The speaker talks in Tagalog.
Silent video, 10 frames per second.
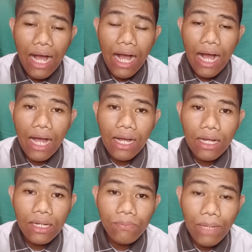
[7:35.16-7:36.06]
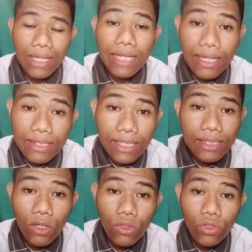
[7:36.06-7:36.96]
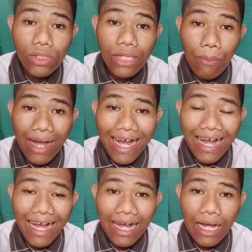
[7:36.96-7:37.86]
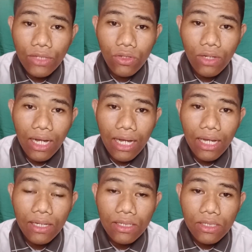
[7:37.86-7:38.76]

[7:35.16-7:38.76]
Uh, ang may nakita rin ako doon ng mga ano uh,